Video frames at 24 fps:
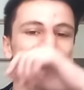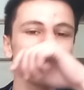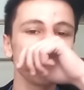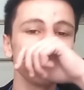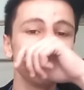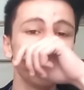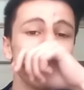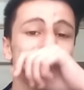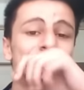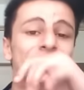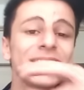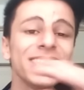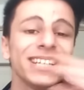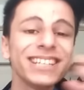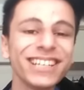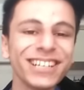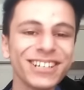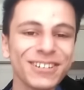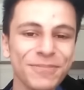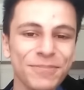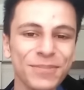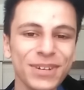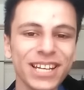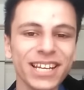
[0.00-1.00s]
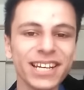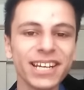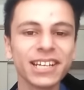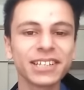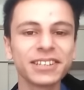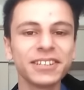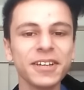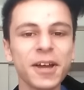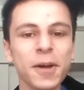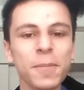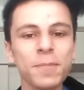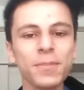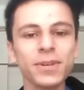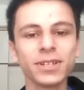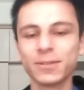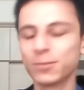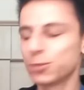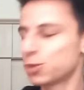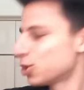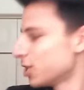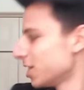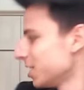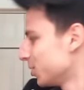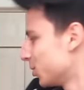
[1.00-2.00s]
Yemin ederim bilerek de yapmadım.
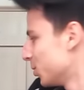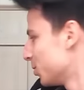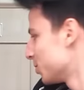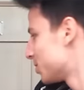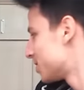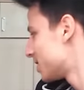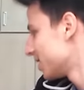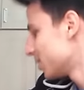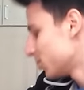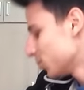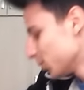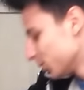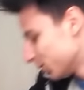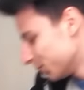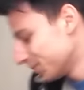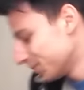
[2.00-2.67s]
Şurayı gösteriyordum.